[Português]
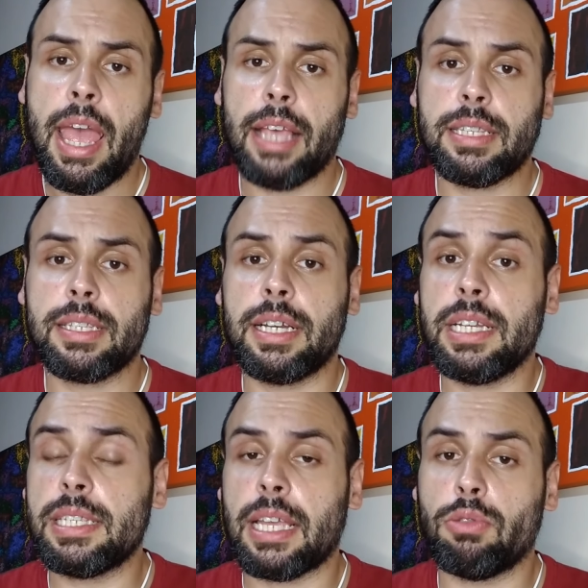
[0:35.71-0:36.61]
Essas
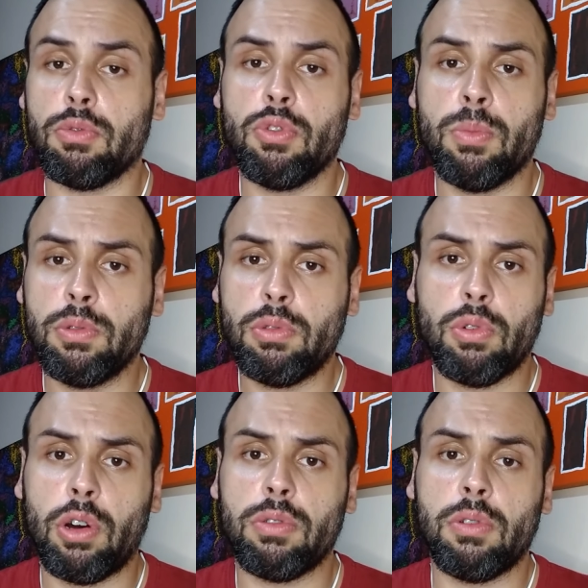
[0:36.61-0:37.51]
gangues atuam no mundo
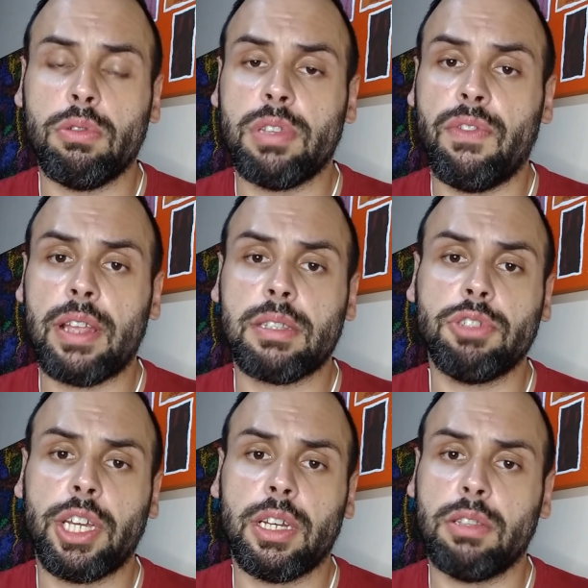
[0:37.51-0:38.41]
todo, inclusive elas
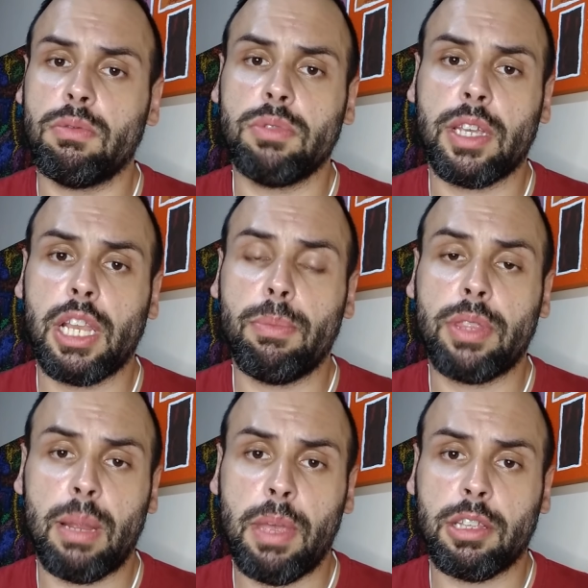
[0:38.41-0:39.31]
estão gerando um desequilíbrio
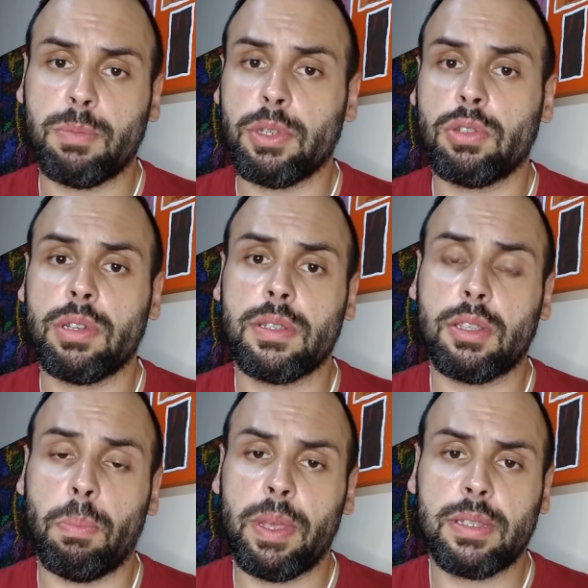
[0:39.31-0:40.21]
tremendo. As pessoas
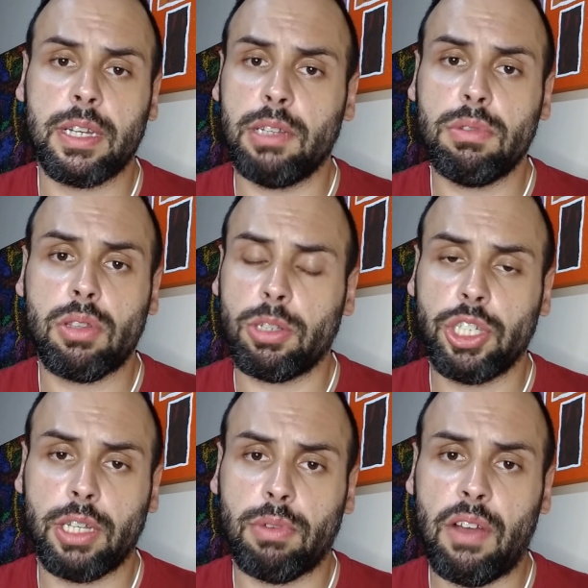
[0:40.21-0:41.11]
estão pescando e estão
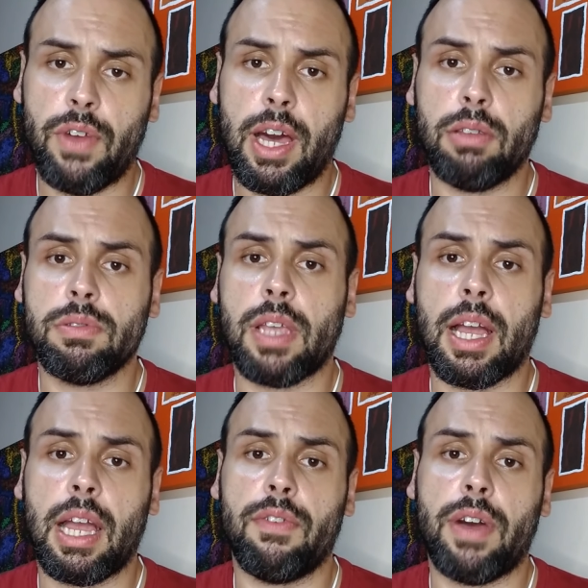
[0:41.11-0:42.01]
tirando cavalos,
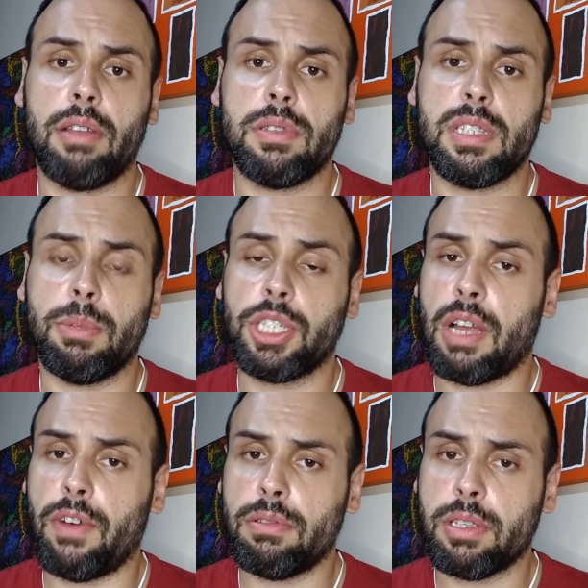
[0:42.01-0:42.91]
há cavalos em cima de
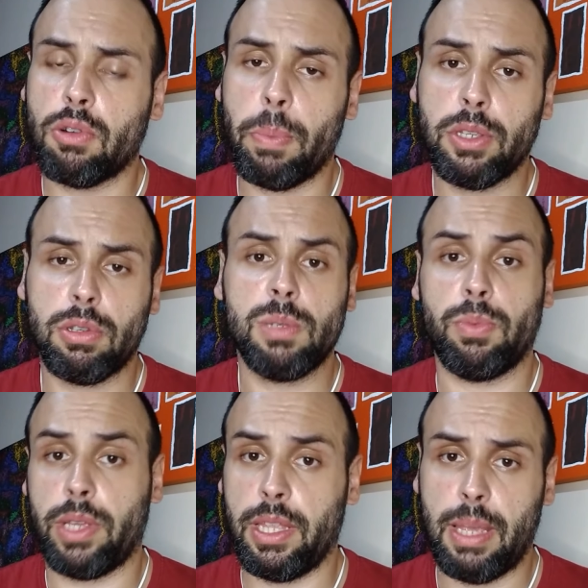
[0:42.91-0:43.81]
cavalos nas competições,
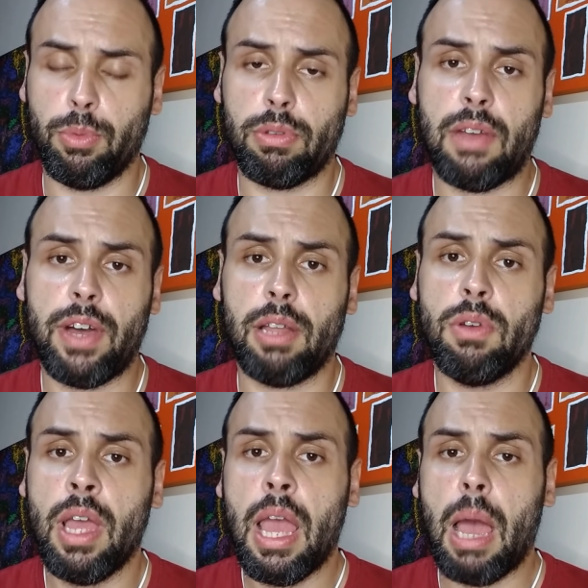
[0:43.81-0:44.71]
porque tem muito
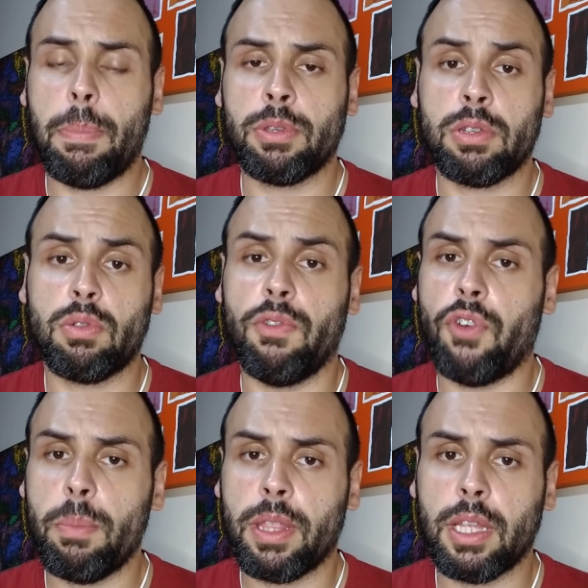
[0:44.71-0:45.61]
cavalo, há pessoas com
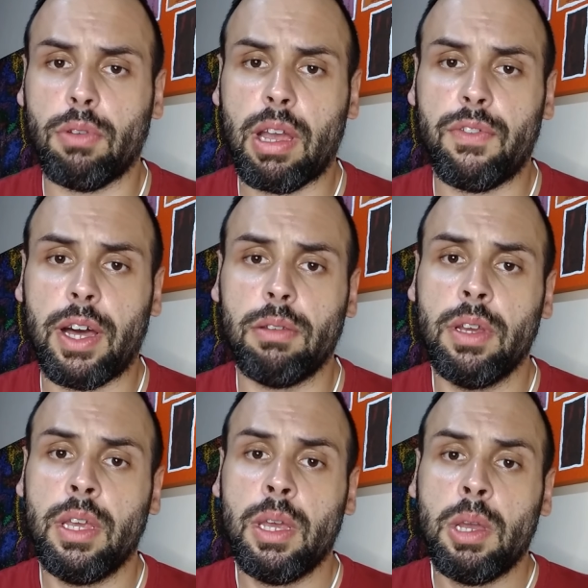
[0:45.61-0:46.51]
fome andando a cavalo,
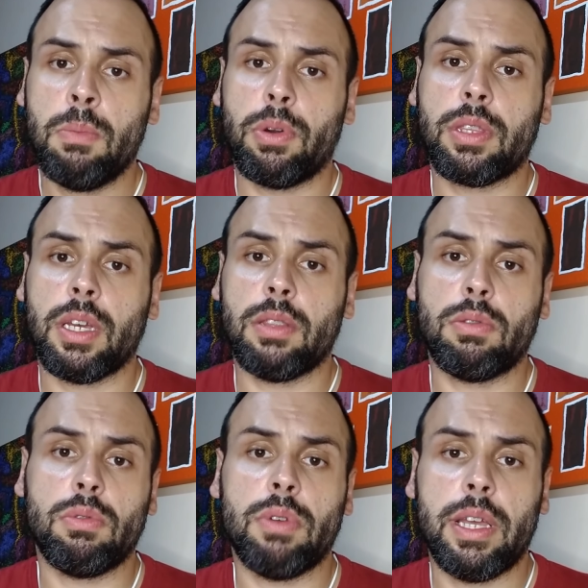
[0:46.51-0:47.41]

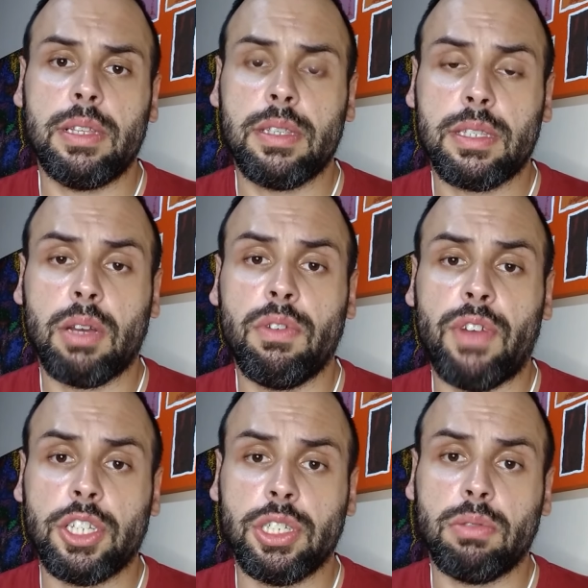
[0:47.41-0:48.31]
portanto, eles estão
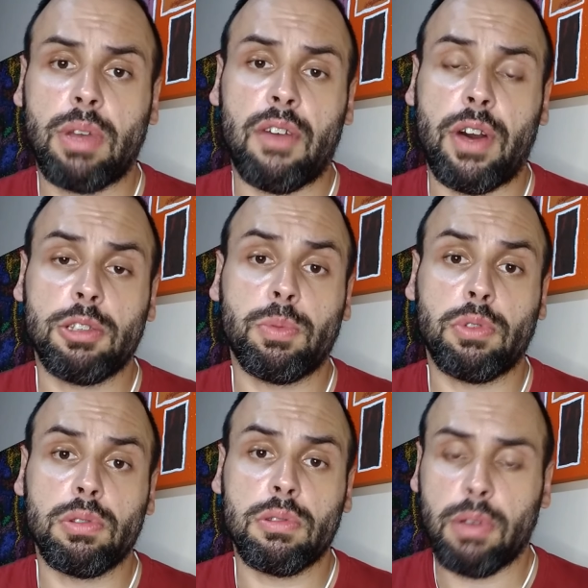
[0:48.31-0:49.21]
invadindo cavalos
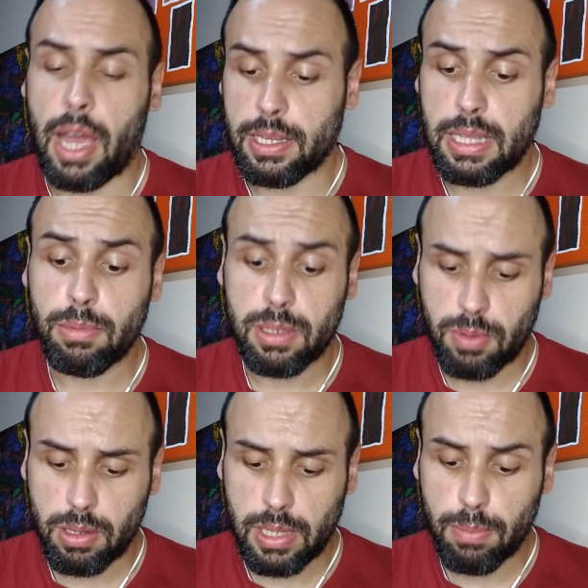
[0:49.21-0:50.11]
por todos os lugares. Temos
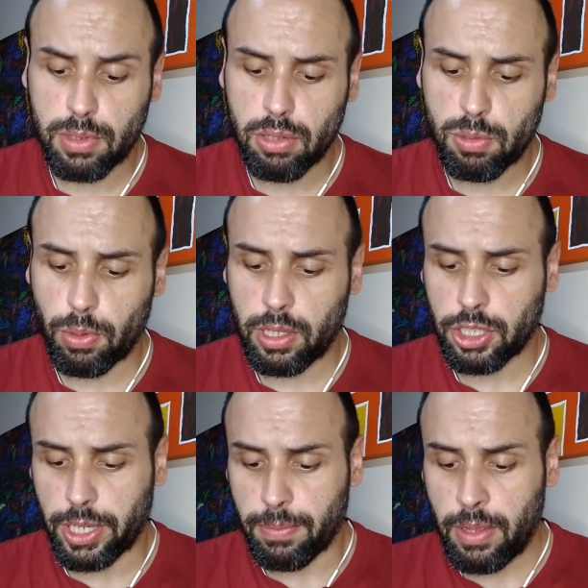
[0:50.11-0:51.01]
que, temos que nos
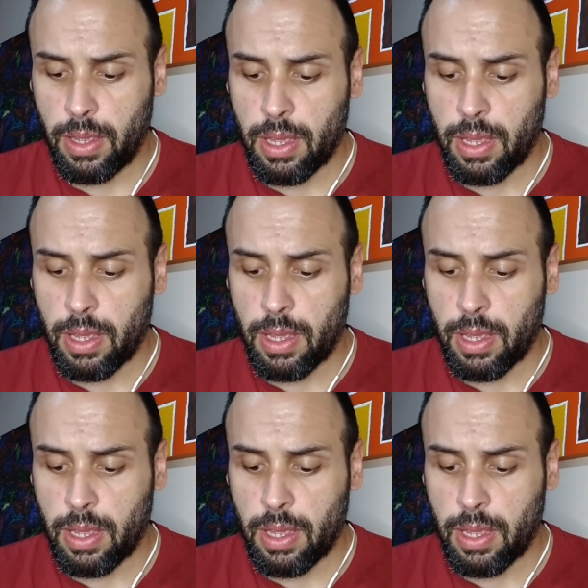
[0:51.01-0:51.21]
proteger.